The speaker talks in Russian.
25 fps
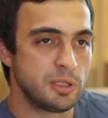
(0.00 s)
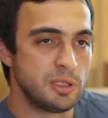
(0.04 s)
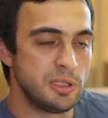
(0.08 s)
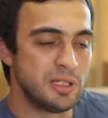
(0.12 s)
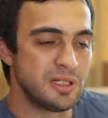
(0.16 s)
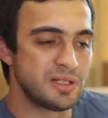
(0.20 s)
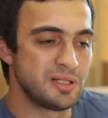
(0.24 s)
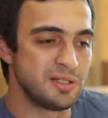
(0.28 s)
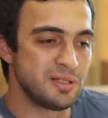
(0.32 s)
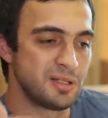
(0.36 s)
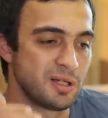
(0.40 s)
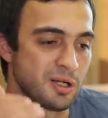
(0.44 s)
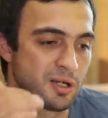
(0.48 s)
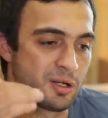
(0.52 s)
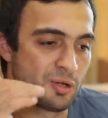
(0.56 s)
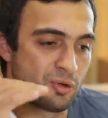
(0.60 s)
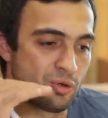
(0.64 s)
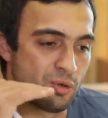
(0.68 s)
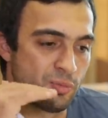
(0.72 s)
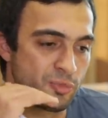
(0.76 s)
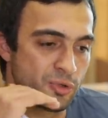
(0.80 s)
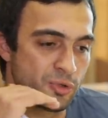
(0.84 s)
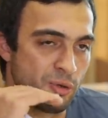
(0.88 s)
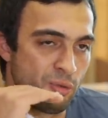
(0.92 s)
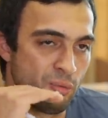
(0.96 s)
Если на
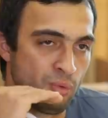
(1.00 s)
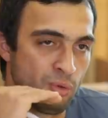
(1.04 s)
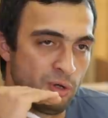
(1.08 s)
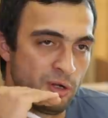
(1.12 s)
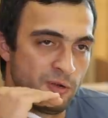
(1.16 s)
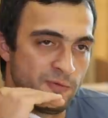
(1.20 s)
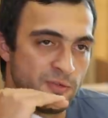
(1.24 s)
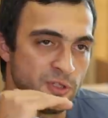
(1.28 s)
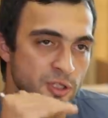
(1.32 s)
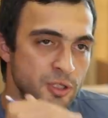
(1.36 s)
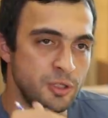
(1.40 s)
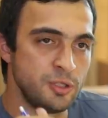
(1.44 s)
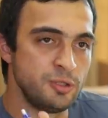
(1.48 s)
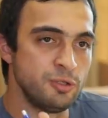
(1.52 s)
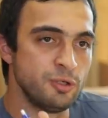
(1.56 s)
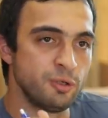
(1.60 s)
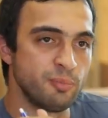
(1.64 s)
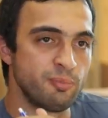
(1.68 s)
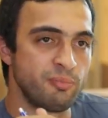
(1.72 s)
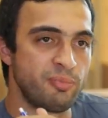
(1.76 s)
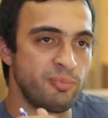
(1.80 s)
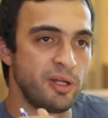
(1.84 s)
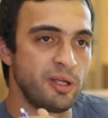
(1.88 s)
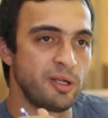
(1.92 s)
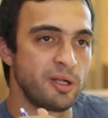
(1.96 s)
каком-то уровне идет
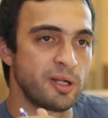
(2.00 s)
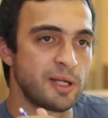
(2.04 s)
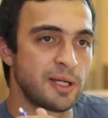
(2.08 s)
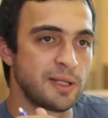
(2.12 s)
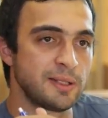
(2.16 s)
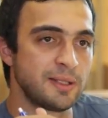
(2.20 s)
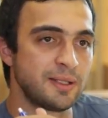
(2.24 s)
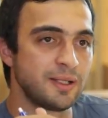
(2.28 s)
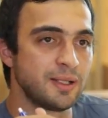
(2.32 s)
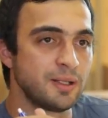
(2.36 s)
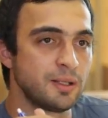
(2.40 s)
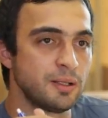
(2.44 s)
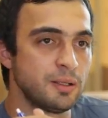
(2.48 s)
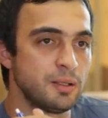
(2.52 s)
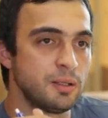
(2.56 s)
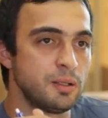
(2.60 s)
преграда,